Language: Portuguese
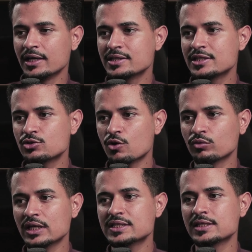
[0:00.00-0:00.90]
Se isso
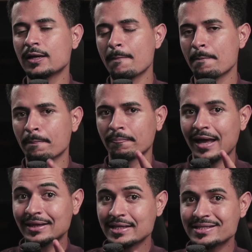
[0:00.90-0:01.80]
acontecer,
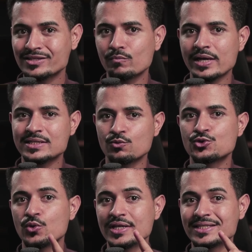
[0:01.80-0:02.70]
atenção para as
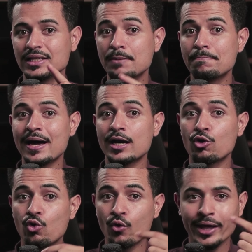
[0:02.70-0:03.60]
altcoins e para
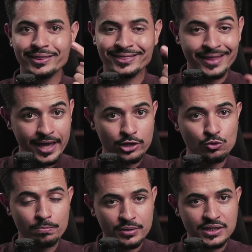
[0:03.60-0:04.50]
o
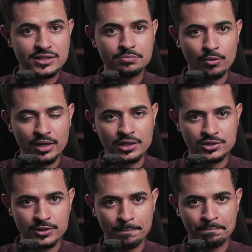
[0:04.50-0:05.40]
Ethereum
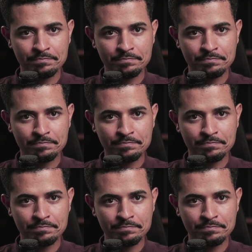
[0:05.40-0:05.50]
principalmente.